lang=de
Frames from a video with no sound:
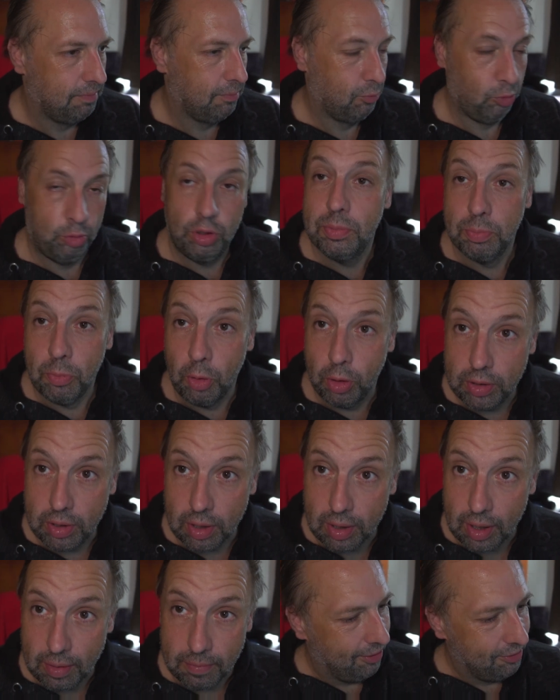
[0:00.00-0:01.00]
Und das mache ich
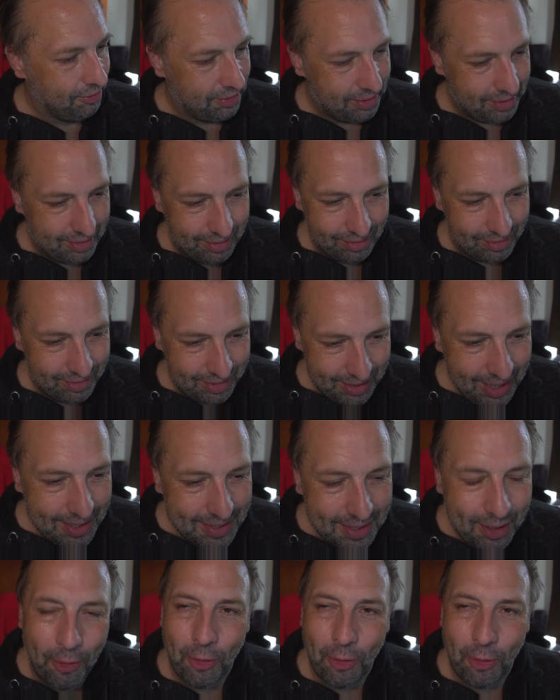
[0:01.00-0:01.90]
dann auch. Und, und diese